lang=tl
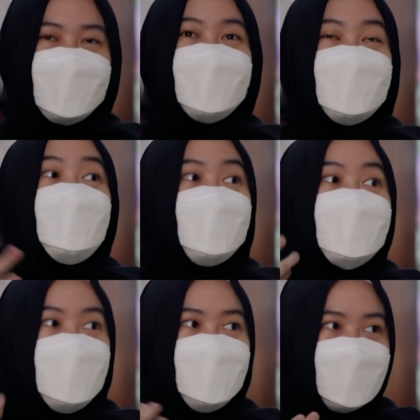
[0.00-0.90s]
parang
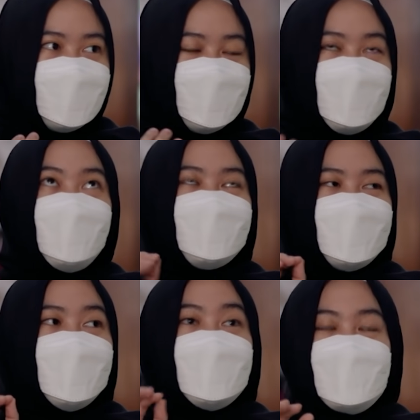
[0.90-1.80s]
nafe-feel niya pa rin
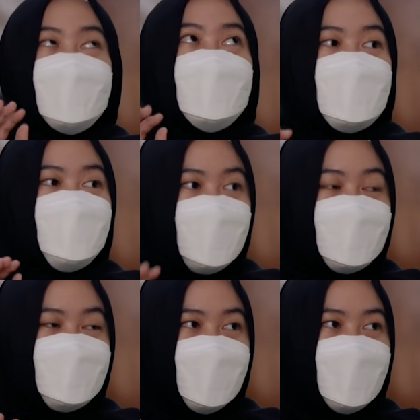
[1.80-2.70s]
yung
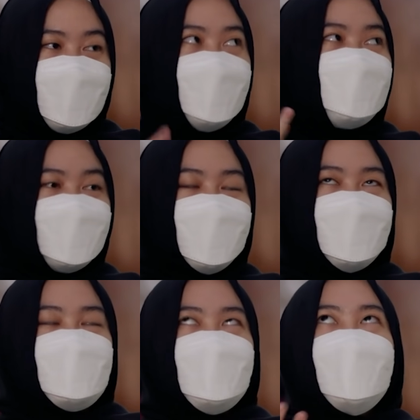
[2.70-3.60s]
na-experience niya kahit
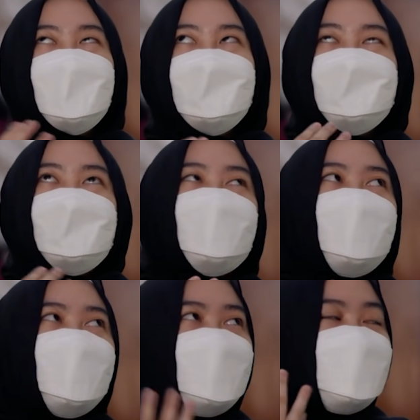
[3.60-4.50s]
patay na siya.
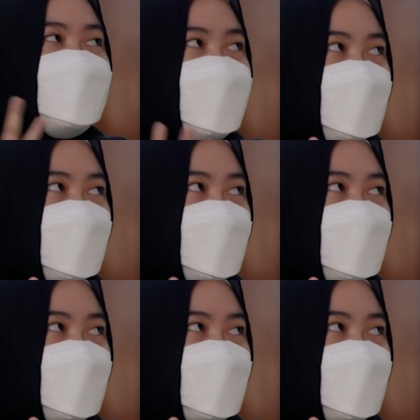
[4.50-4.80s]
So parang